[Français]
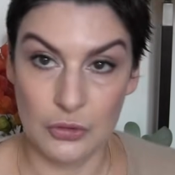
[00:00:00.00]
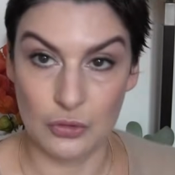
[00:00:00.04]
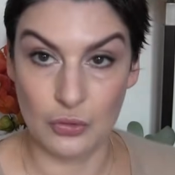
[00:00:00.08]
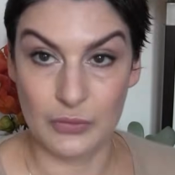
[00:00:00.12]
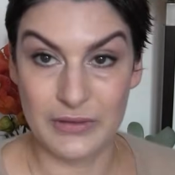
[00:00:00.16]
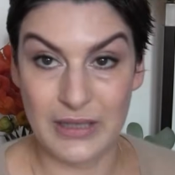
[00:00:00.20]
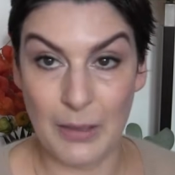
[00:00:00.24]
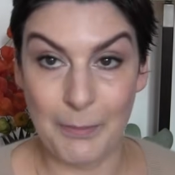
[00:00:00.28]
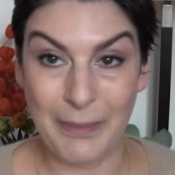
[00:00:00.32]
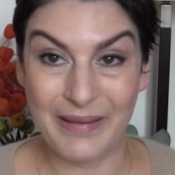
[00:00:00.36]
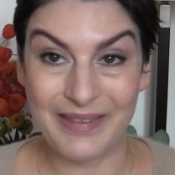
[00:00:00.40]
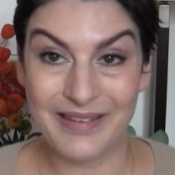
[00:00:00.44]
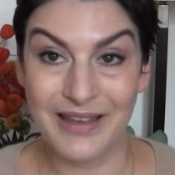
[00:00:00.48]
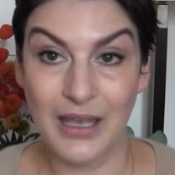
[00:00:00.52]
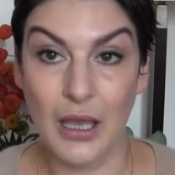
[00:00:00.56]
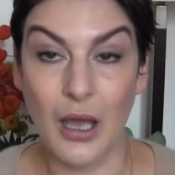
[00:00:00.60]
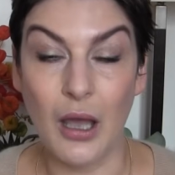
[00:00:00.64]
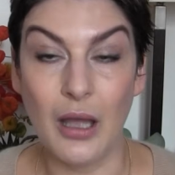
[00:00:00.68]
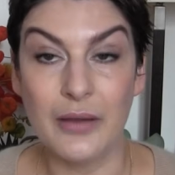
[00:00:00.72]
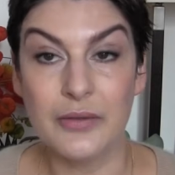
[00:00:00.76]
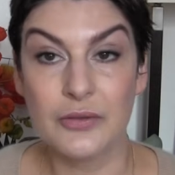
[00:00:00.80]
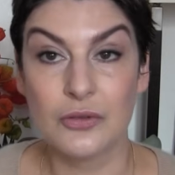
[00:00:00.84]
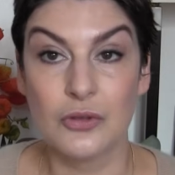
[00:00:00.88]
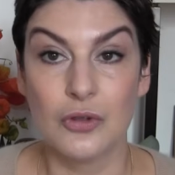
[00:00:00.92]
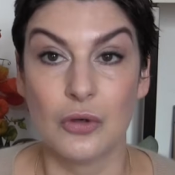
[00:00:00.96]
Donc il n'y a pas de
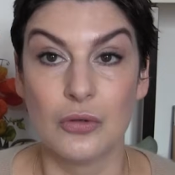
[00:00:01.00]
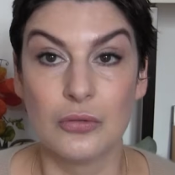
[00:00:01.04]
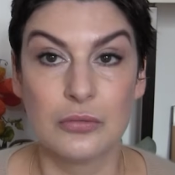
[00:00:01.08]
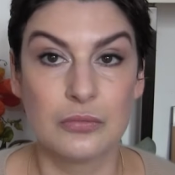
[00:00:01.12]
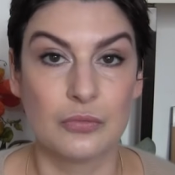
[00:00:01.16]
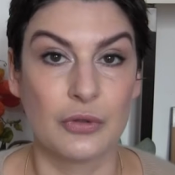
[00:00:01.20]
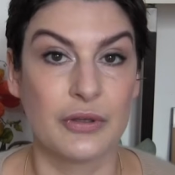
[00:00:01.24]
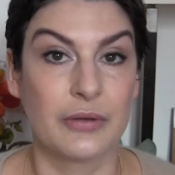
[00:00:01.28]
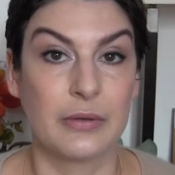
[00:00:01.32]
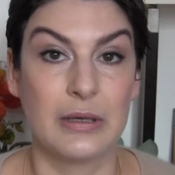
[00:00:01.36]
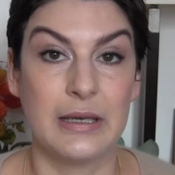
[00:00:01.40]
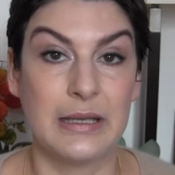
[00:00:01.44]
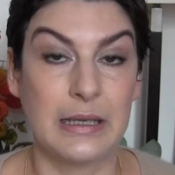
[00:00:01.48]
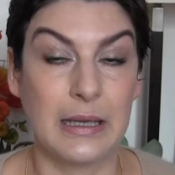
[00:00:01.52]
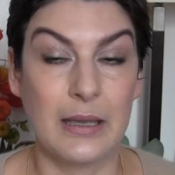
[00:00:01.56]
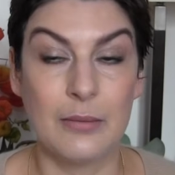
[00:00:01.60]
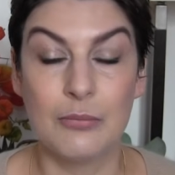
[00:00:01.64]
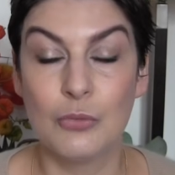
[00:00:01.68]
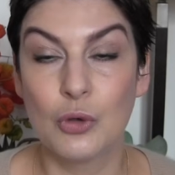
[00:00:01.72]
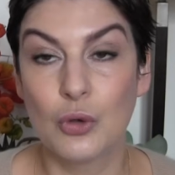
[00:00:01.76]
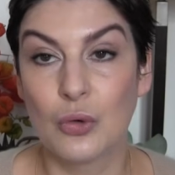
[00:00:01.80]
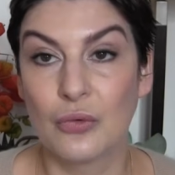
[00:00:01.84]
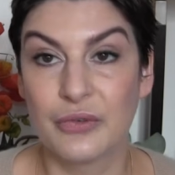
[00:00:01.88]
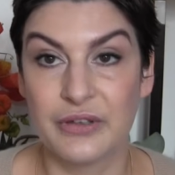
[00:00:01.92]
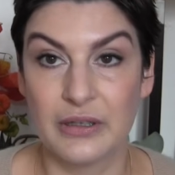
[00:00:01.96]
gras dedans. Les crèmes
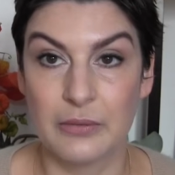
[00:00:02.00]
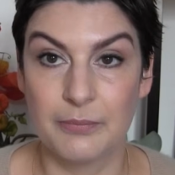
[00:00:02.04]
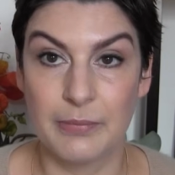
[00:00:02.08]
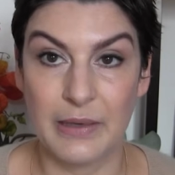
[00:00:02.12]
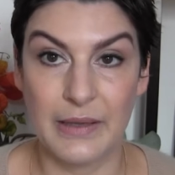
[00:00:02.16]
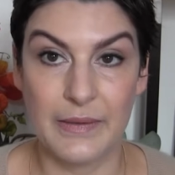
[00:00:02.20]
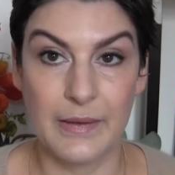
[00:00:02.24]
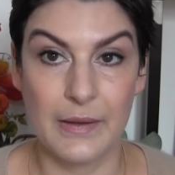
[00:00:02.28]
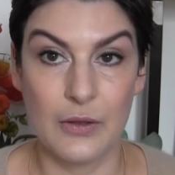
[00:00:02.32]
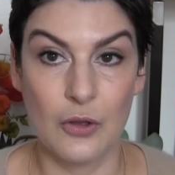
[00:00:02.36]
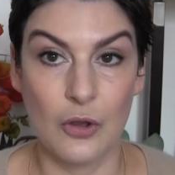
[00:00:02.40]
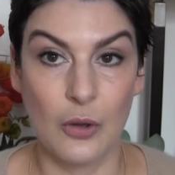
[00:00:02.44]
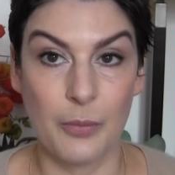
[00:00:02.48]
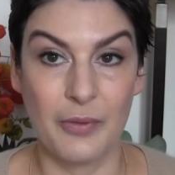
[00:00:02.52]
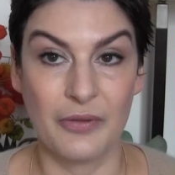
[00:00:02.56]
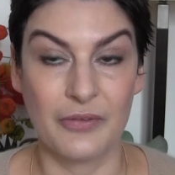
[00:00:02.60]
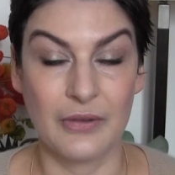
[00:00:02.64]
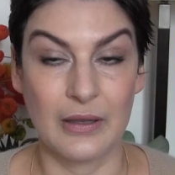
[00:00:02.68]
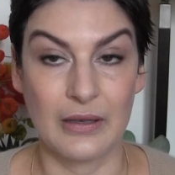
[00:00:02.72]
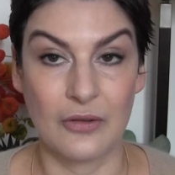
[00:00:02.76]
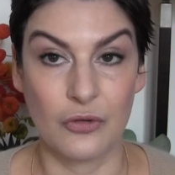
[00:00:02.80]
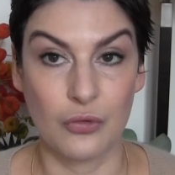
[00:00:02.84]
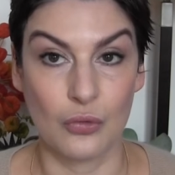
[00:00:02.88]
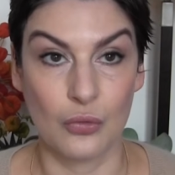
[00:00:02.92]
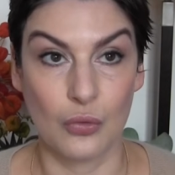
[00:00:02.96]
ne me conviennent pas d'ailleurs parce
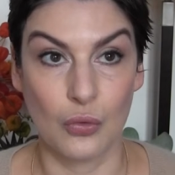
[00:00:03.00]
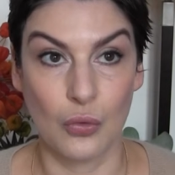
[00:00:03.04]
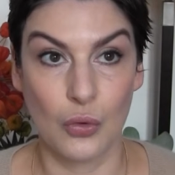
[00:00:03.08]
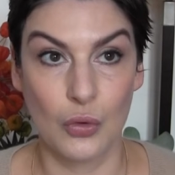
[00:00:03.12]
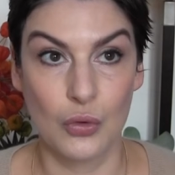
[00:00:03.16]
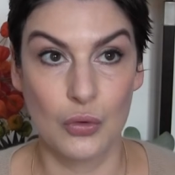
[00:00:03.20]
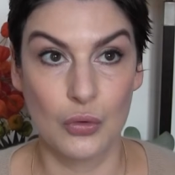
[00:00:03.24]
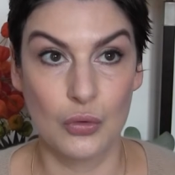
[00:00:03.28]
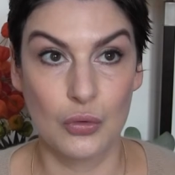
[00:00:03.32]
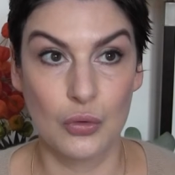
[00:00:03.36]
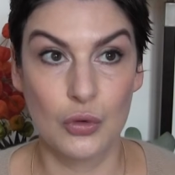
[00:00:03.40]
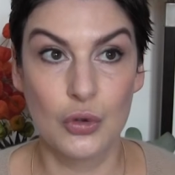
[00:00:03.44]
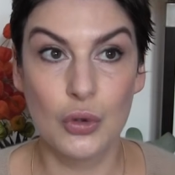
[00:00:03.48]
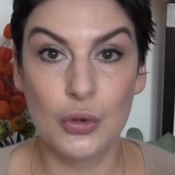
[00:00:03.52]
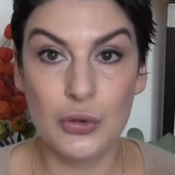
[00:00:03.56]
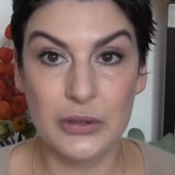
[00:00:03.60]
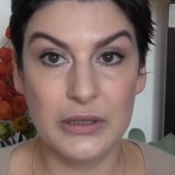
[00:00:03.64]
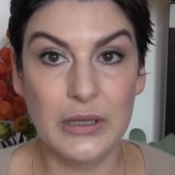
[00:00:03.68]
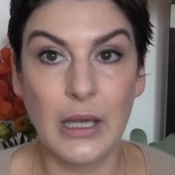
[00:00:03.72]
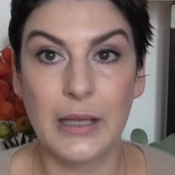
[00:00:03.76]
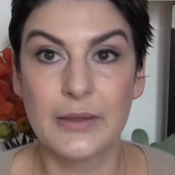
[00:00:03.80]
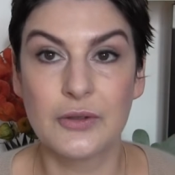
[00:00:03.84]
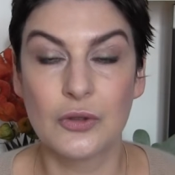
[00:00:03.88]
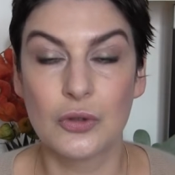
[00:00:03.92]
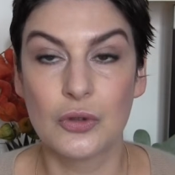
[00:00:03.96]
qu'elles sont que
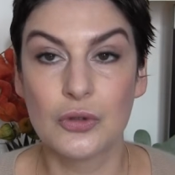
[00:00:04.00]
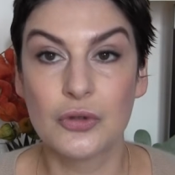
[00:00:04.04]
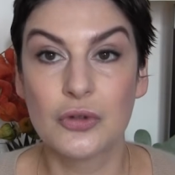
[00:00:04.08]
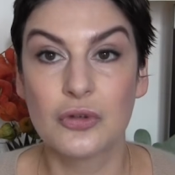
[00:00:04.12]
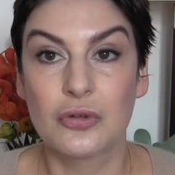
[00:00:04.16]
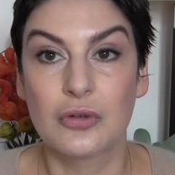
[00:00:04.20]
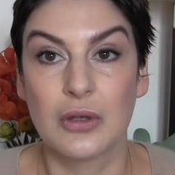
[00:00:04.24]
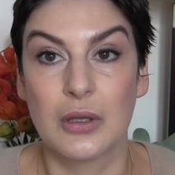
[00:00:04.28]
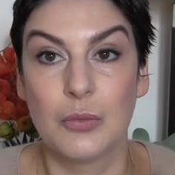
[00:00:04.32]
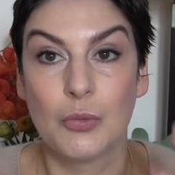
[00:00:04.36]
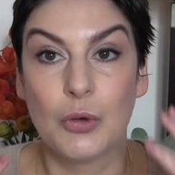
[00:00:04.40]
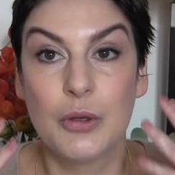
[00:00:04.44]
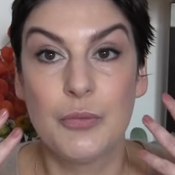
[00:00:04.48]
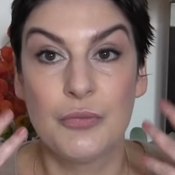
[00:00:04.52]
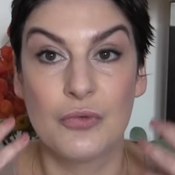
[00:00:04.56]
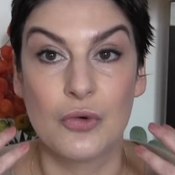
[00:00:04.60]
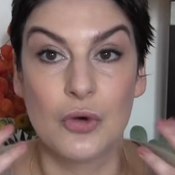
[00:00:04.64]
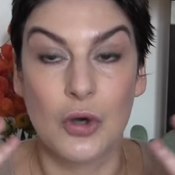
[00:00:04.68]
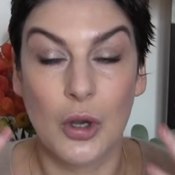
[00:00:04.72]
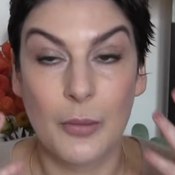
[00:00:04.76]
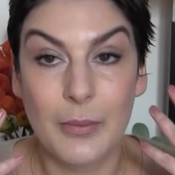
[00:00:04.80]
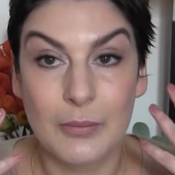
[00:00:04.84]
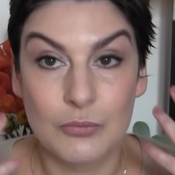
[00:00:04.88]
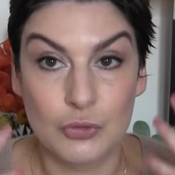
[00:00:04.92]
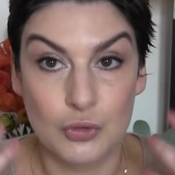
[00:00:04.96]
hydratantes. Et moi il me faut
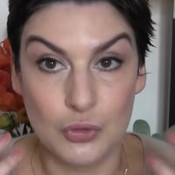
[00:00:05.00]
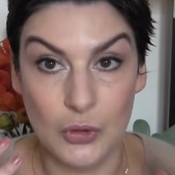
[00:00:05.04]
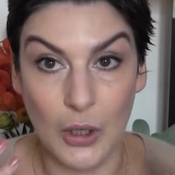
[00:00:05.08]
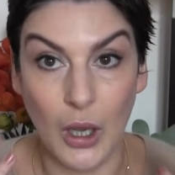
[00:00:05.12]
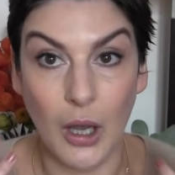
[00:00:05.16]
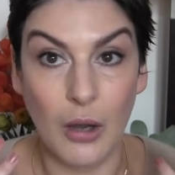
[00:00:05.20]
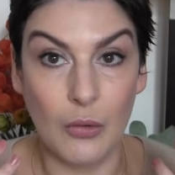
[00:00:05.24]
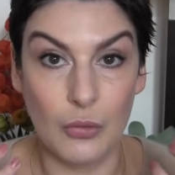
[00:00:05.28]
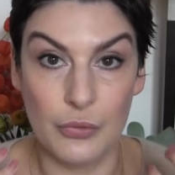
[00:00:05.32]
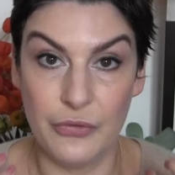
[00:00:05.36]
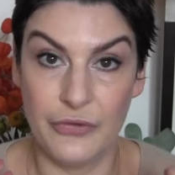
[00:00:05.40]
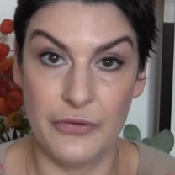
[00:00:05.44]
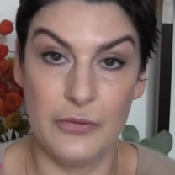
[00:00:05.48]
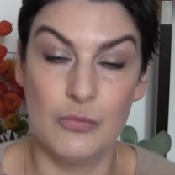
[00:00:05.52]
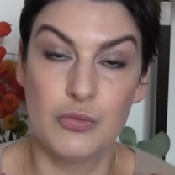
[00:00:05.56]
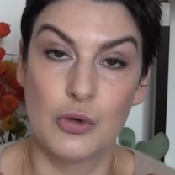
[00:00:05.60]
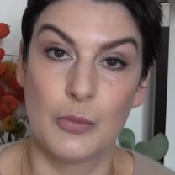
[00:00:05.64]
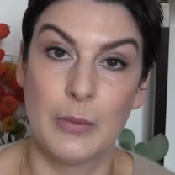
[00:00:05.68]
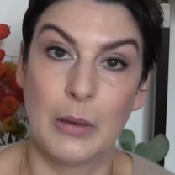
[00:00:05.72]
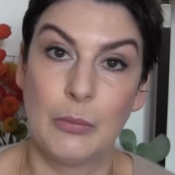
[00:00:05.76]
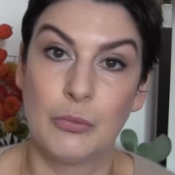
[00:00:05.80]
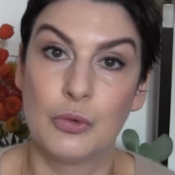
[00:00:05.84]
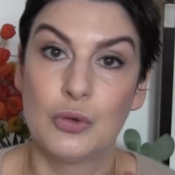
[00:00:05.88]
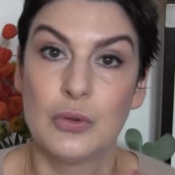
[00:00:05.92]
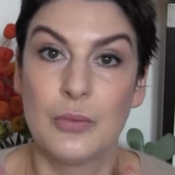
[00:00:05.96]
quand même du gras aussi pour
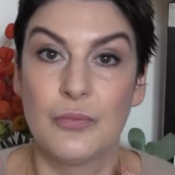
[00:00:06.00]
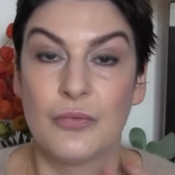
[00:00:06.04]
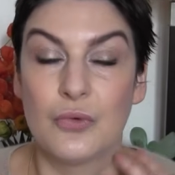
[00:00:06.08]
ma peau.